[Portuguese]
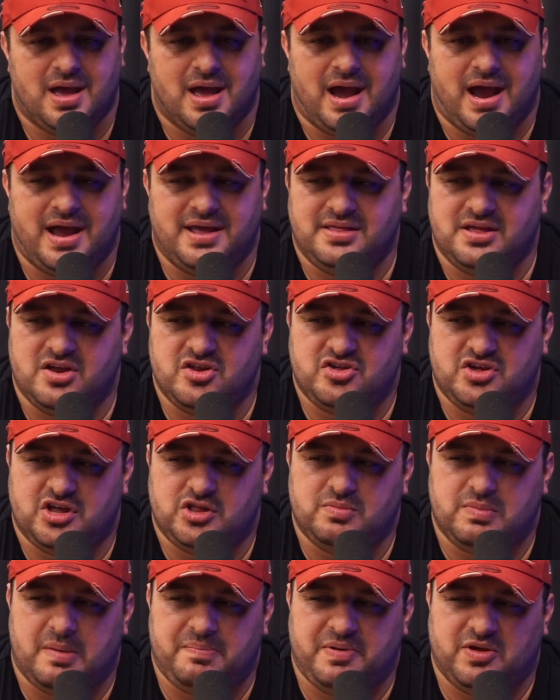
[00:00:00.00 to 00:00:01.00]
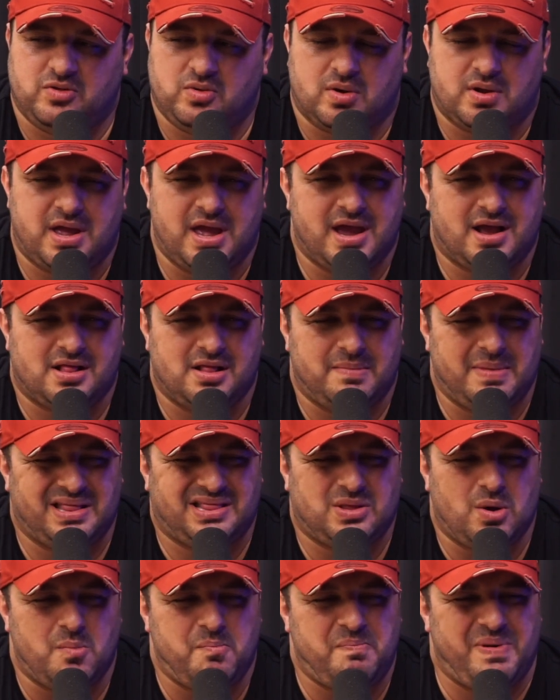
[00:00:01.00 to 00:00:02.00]
a energia de uma pessoa que reclama é
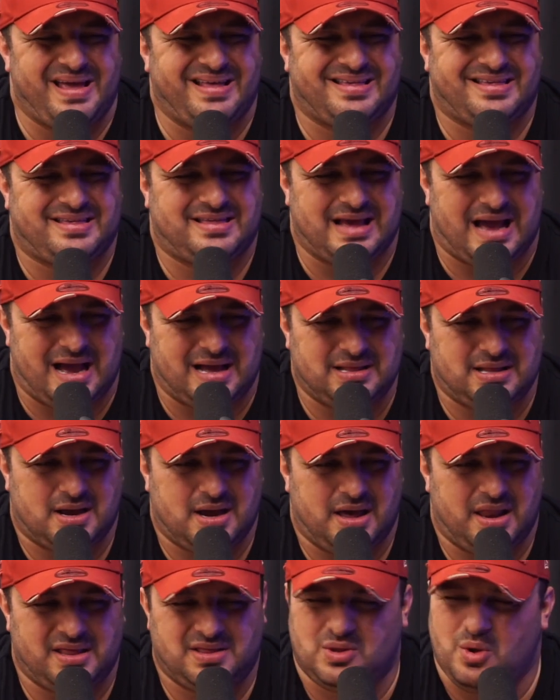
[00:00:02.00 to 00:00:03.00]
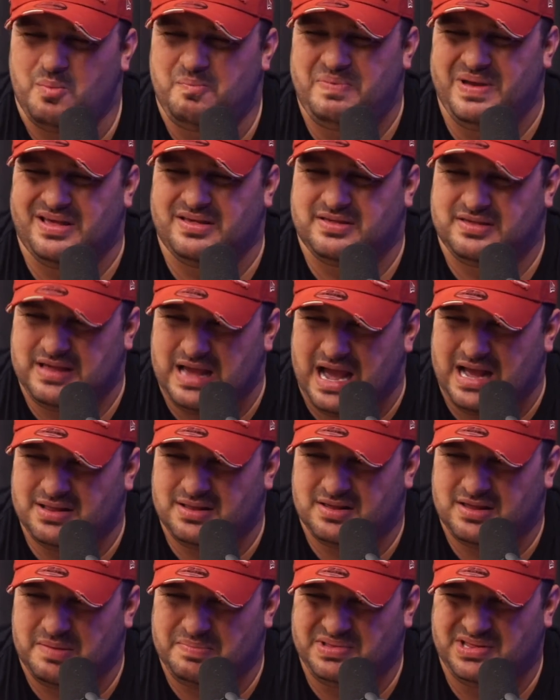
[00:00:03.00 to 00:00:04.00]
tão pesada, cara, é tão
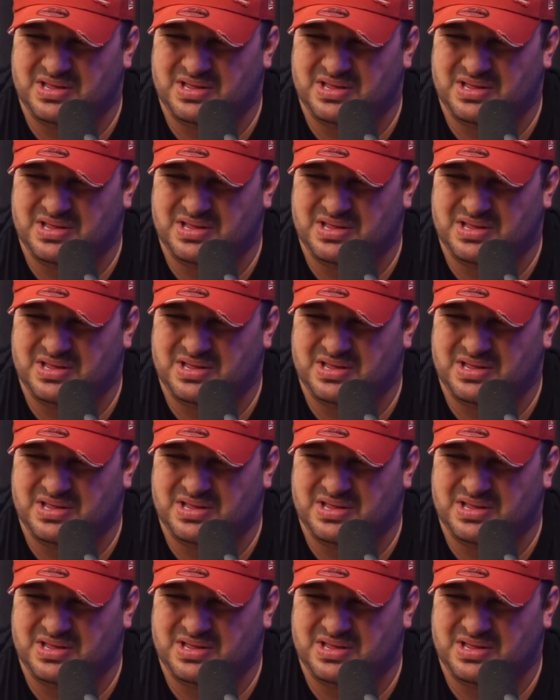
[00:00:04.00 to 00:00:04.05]
pesada, sabe?